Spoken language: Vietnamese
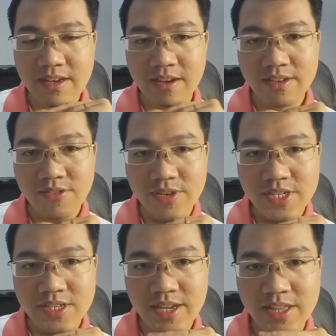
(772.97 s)
ừ, là ủa
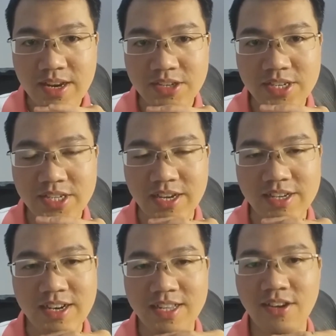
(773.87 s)
trơn dài thì là sự triển
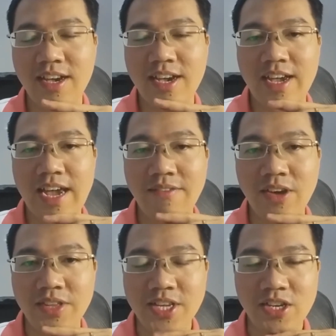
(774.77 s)
cửa rồi em
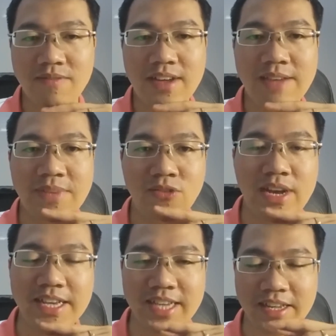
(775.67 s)
kiều thị như ngọc anh bấm
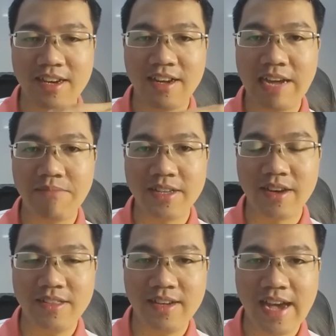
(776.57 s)
nút like xe nhá em mới
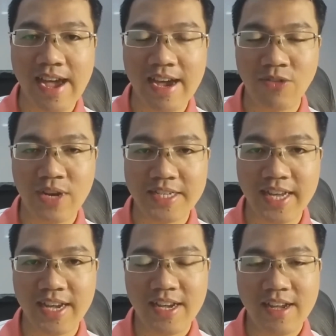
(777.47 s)
tới thì hãy ấn nút like
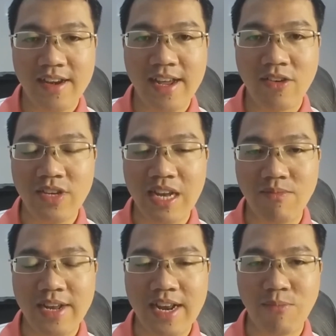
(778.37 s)
xe đây coi như
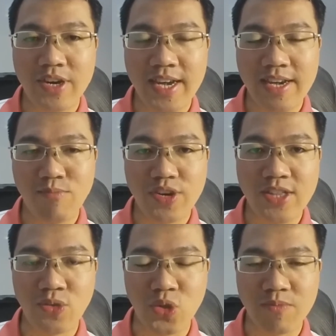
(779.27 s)
là đây là một cái một
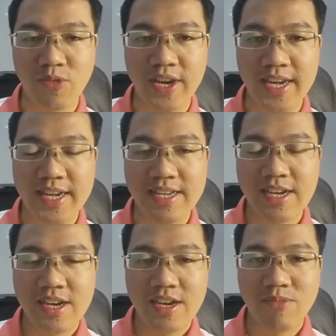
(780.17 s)
cái thủ tục một
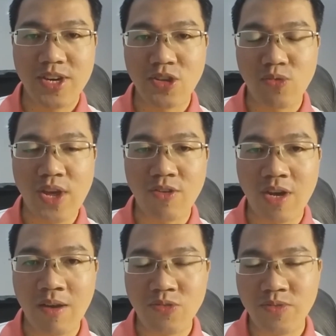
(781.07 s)
cái một cái thói quen
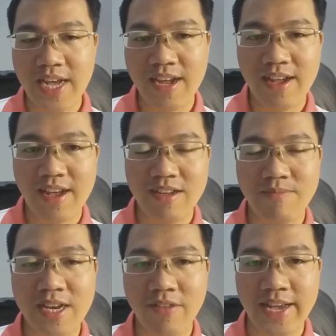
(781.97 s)
của lớp học của chúng ta à,
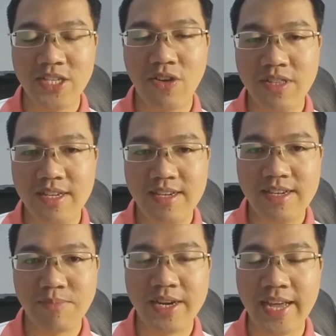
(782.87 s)
cứ bạn nào đến rồi
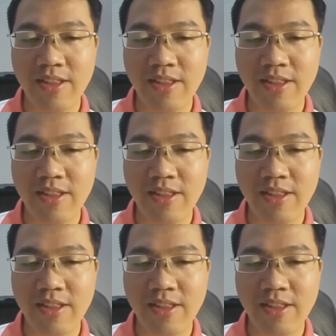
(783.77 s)
thì mới